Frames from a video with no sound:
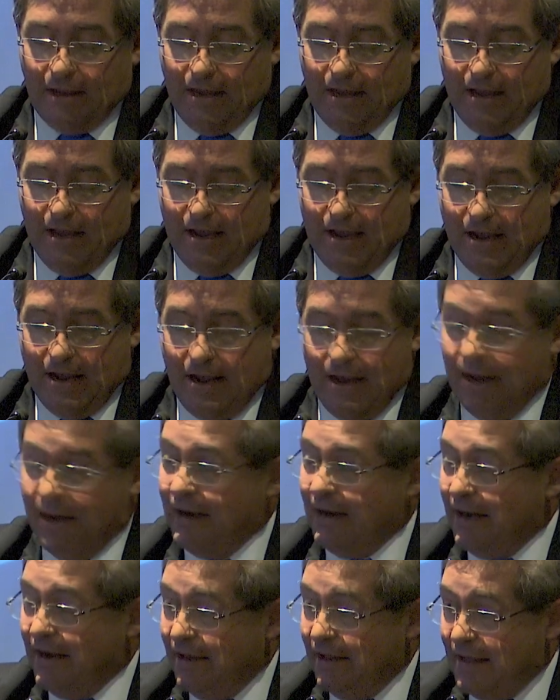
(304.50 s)
Eh, en
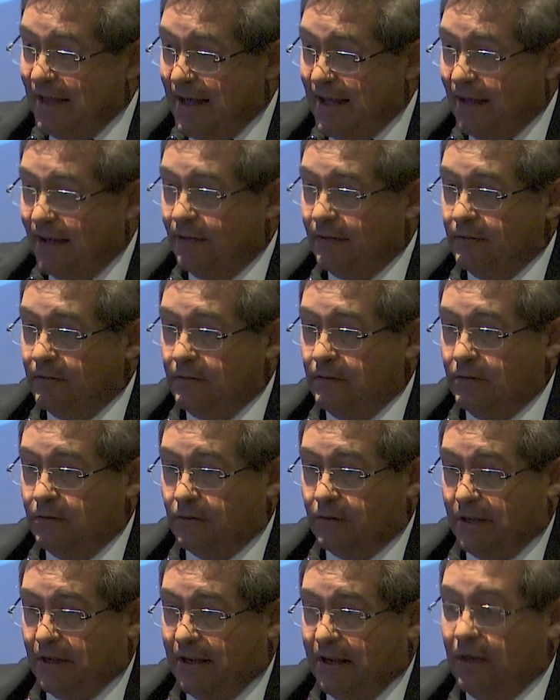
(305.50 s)
realidad,
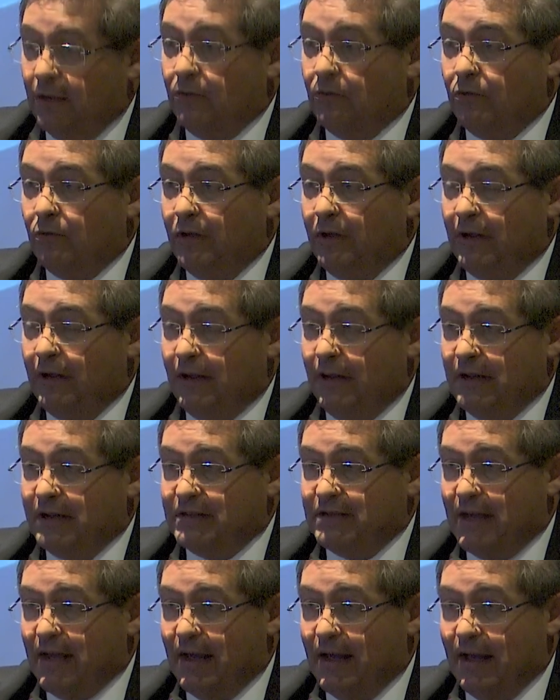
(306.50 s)
lo que quiero hoy
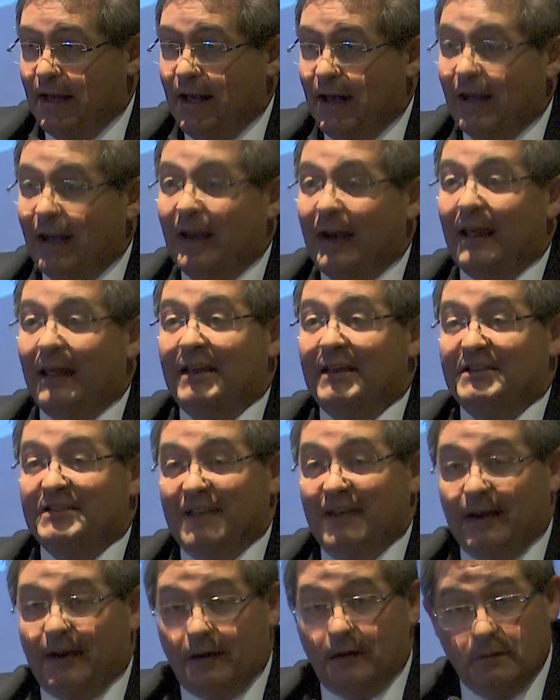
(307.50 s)
es
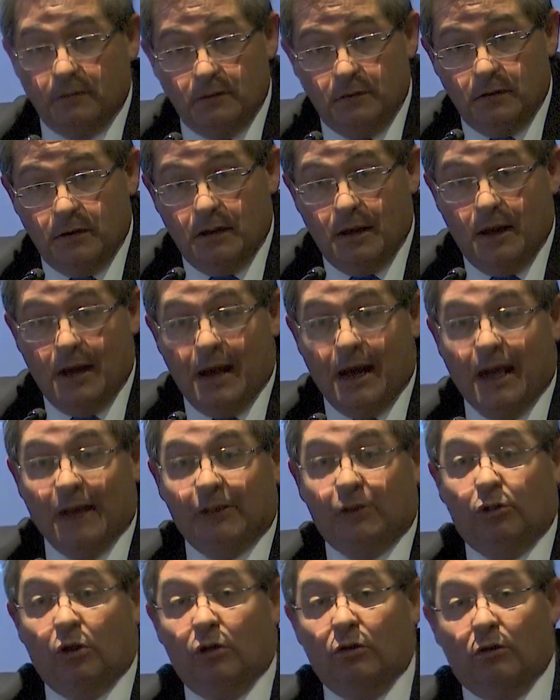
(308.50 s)
agradecer
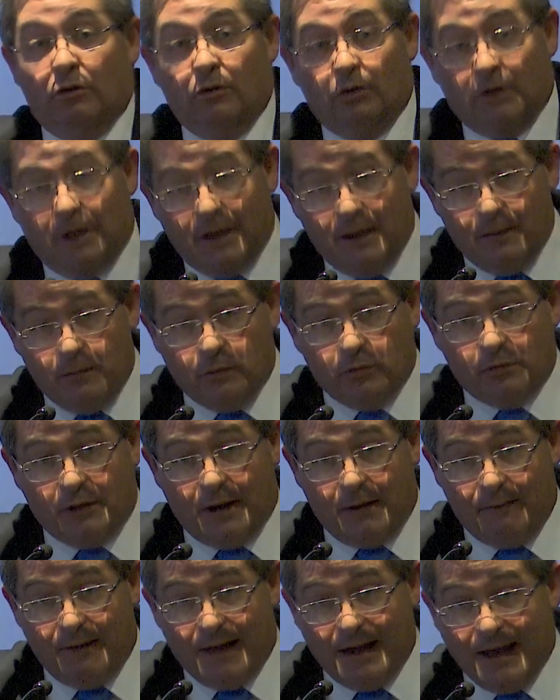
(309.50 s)
a todos los que hemos
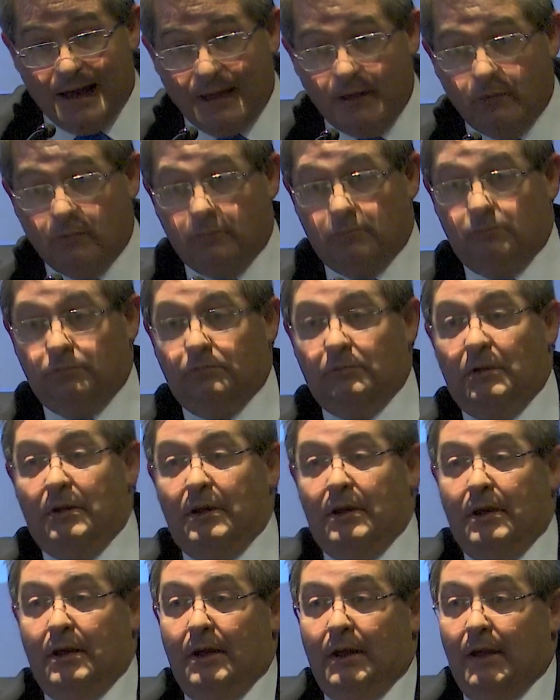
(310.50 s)
trabajado
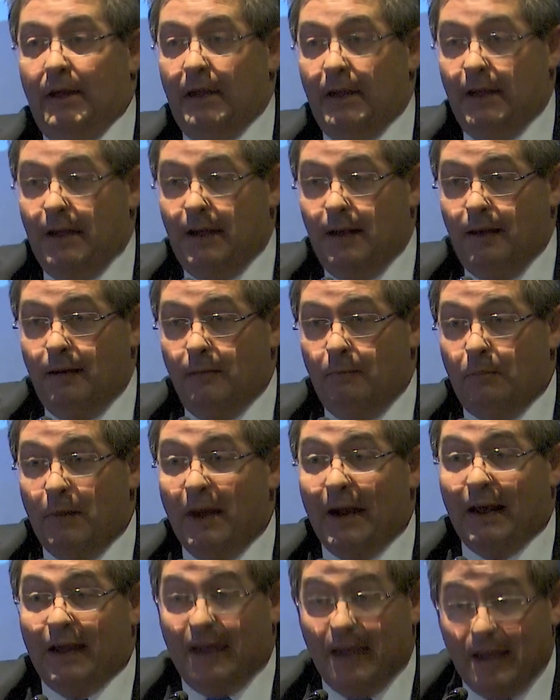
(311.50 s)
eh,
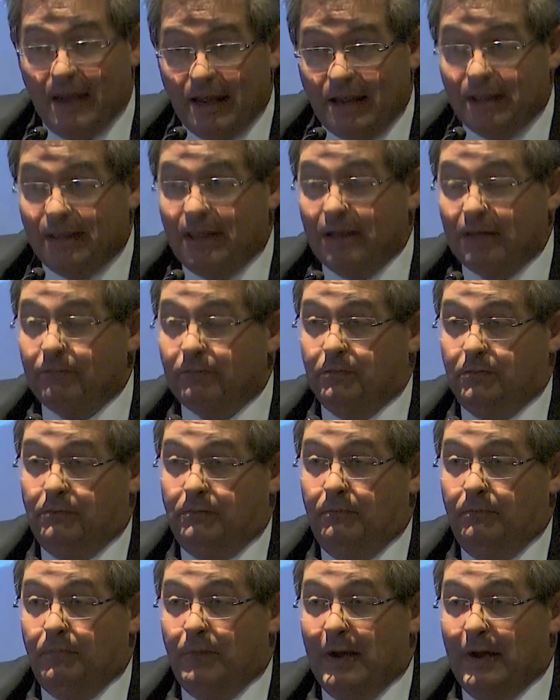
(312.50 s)
para que esto,
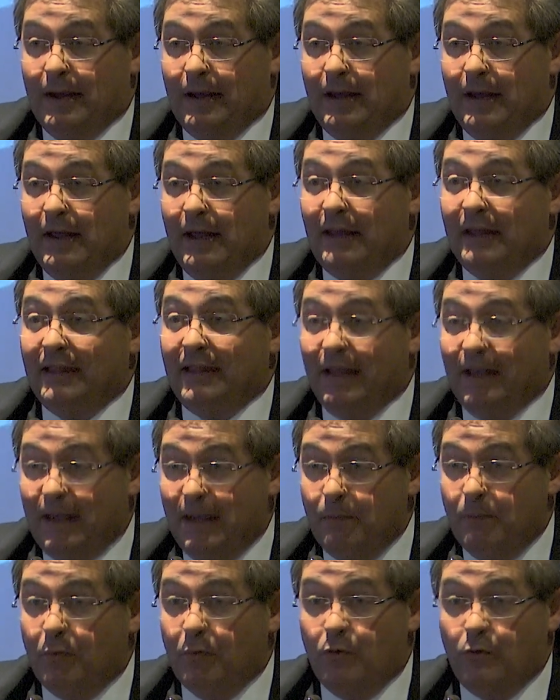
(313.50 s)
para que este
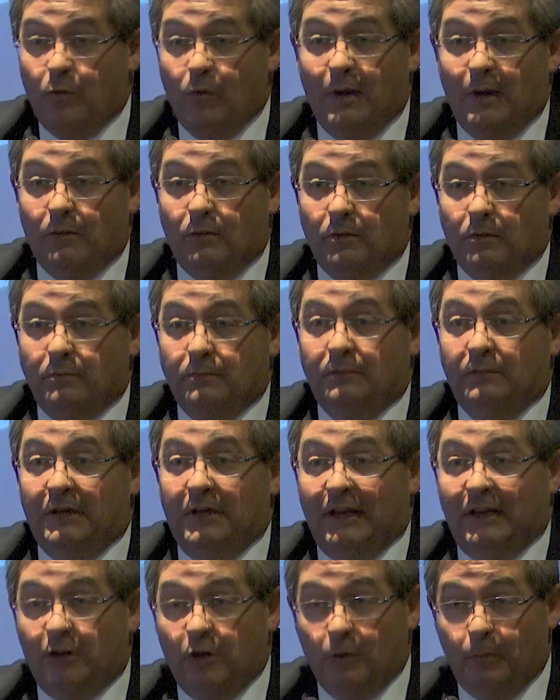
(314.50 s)
equipo nuevo
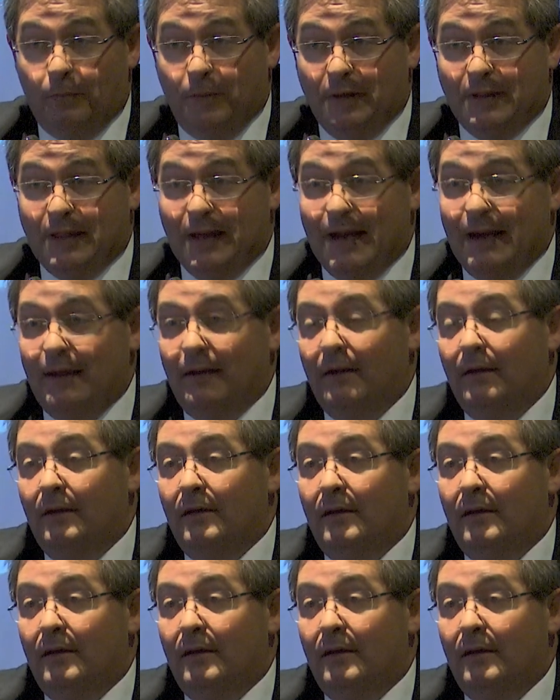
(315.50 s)
de este hospital